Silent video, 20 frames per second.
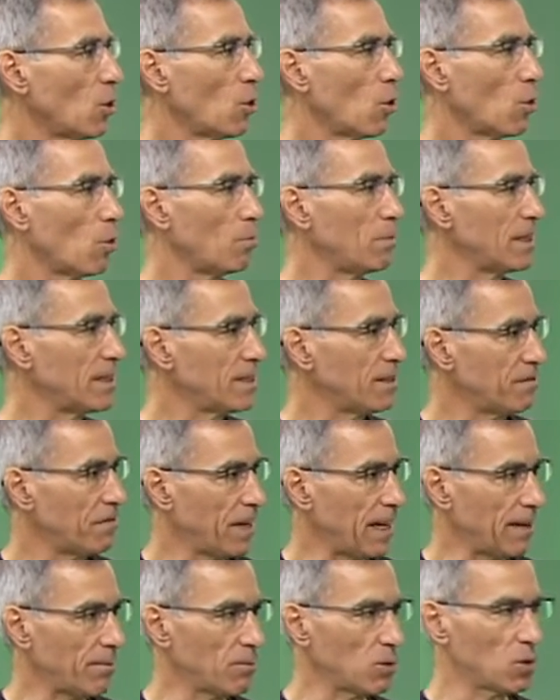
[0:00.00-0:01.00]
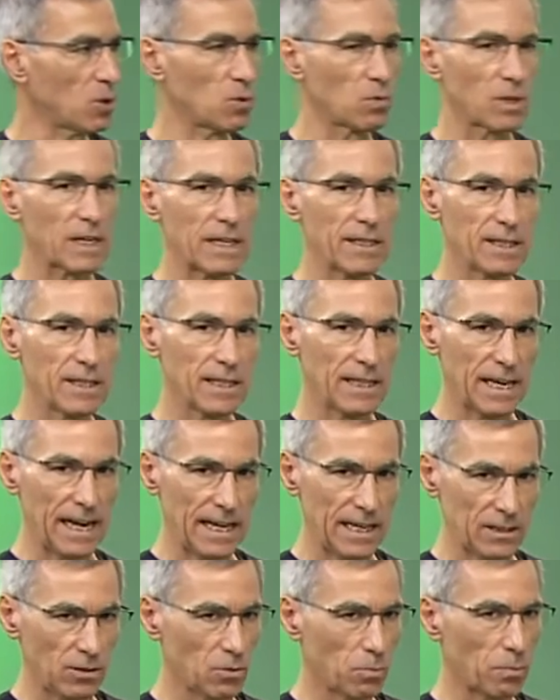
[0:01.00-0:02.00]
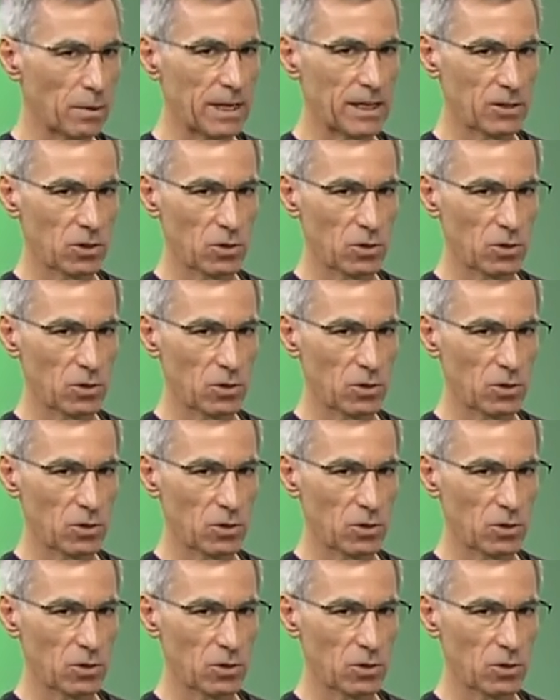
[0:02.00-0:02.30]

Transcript: Obtivemos um candidato para